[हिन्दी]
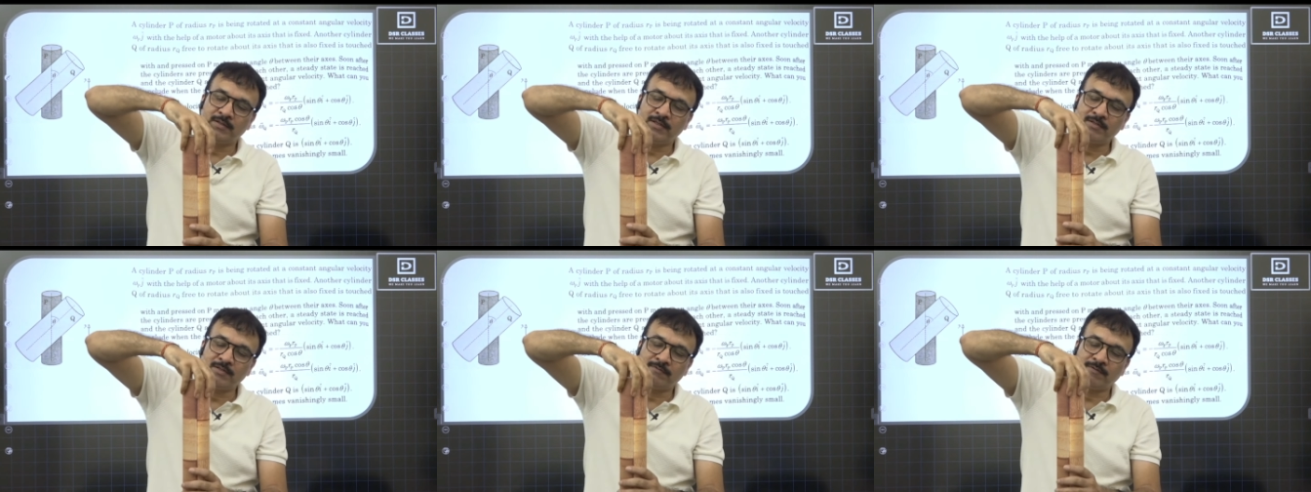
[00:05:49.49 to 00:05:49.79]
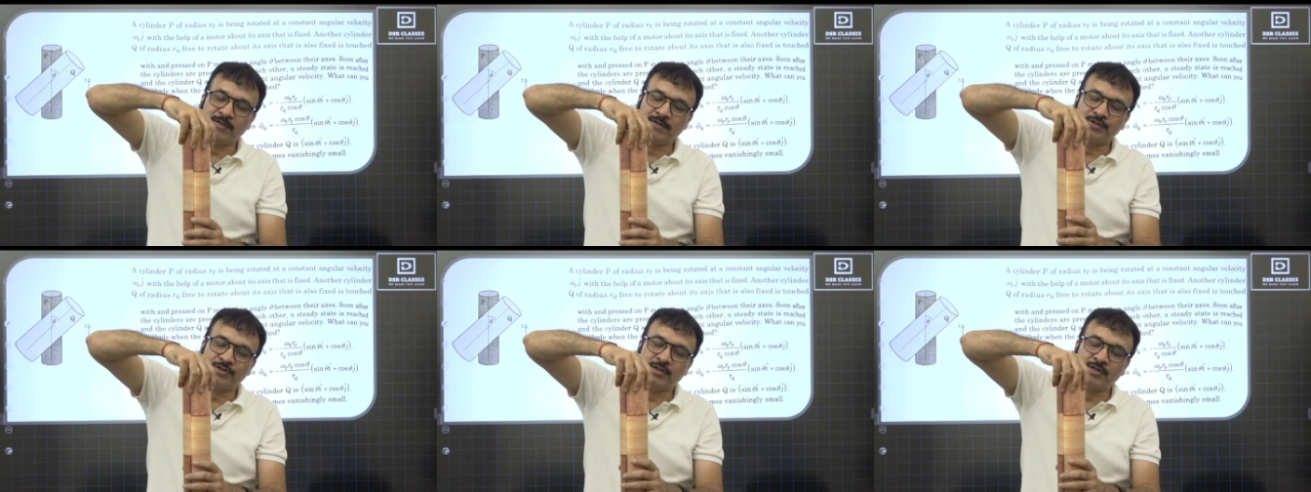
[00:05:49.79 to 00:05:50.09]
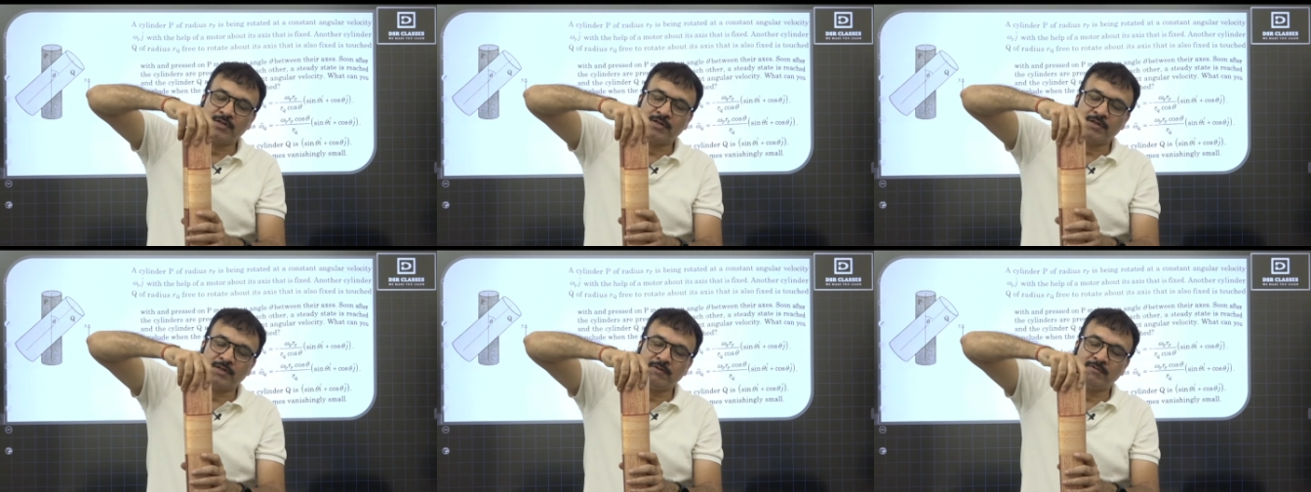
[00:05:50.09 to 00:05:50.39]
इस
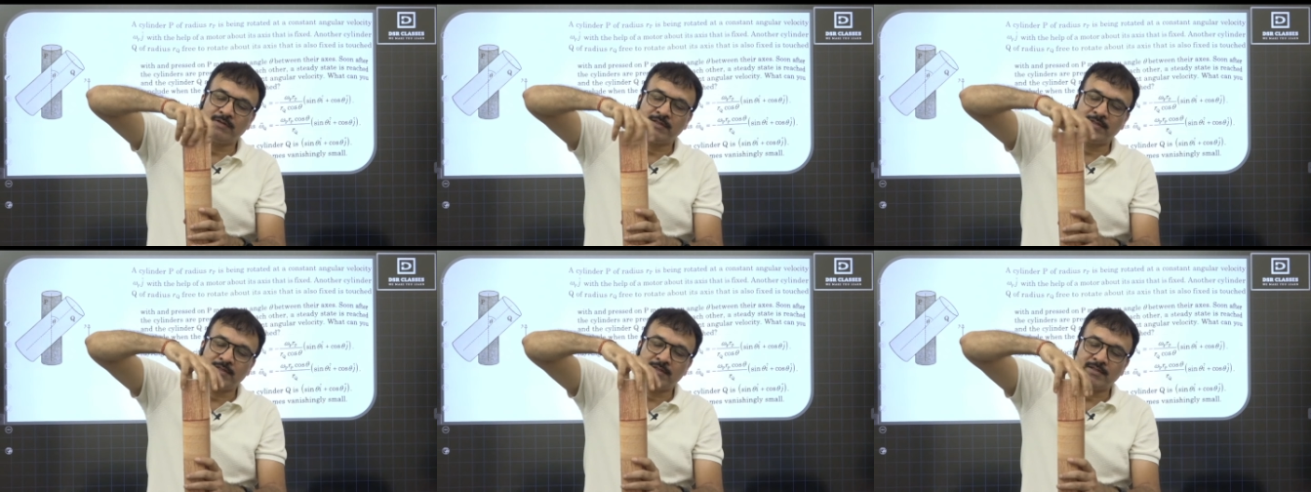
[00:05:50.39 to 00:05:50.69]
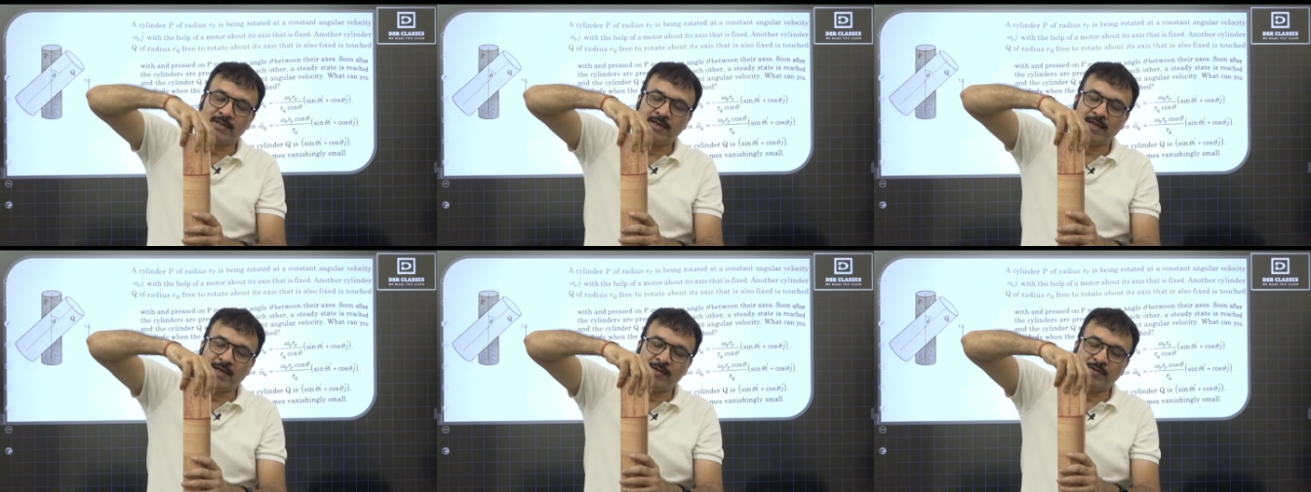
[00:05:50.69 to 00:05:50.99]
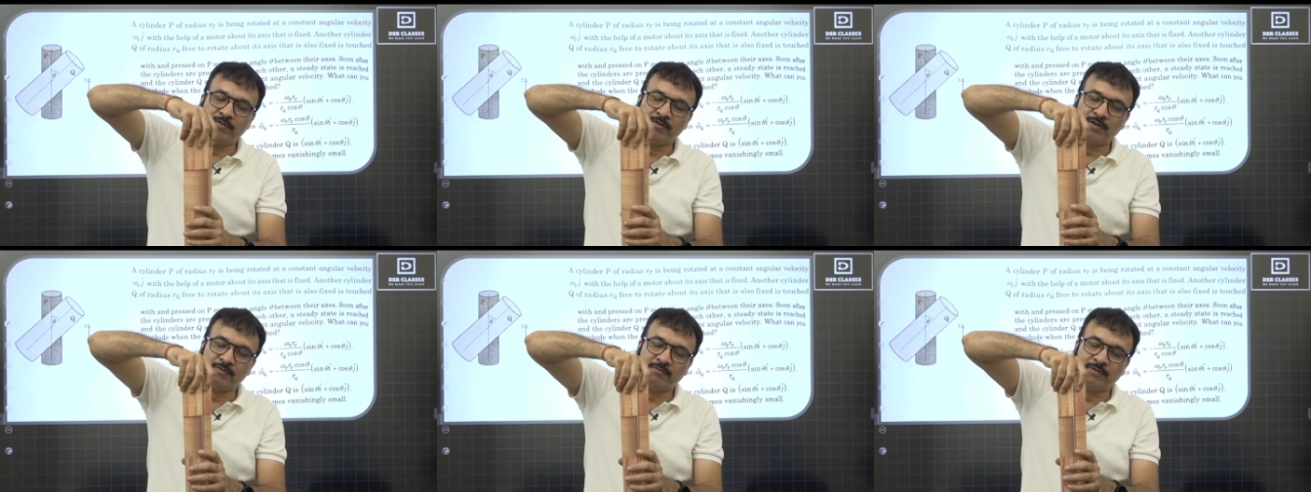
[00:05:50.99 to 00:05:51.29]
फ्रिक्शन की वजह से
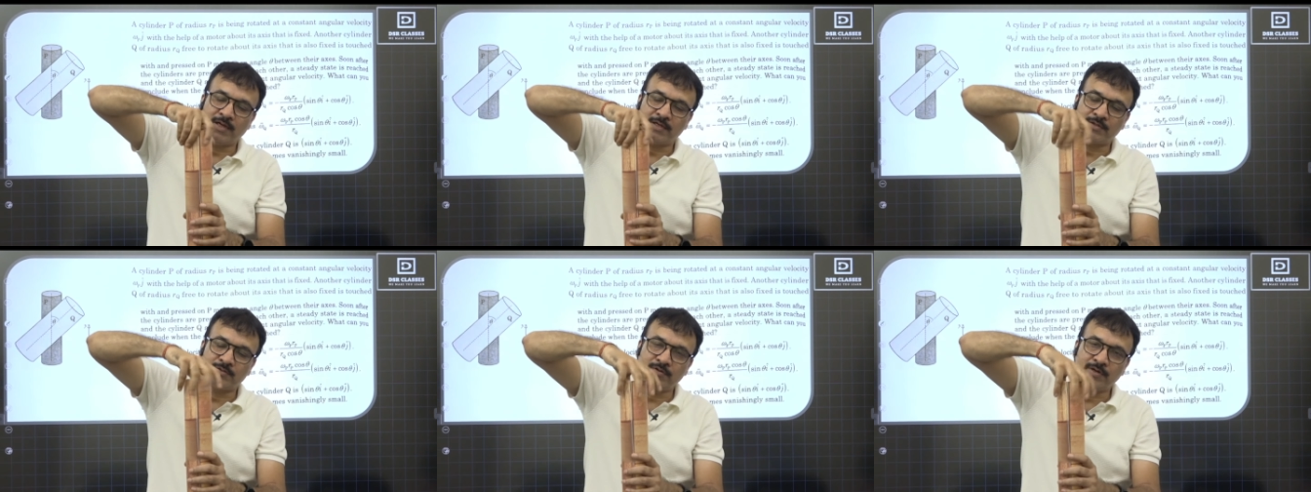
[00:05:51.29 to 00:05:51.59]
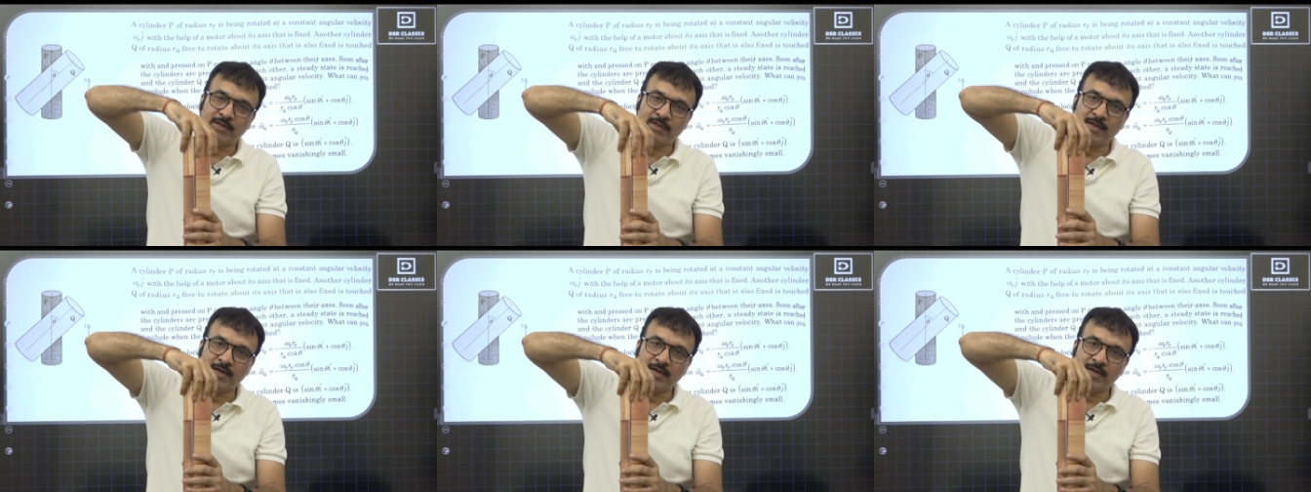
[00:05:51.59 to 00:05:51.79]
एंगुलर वेलोसिटी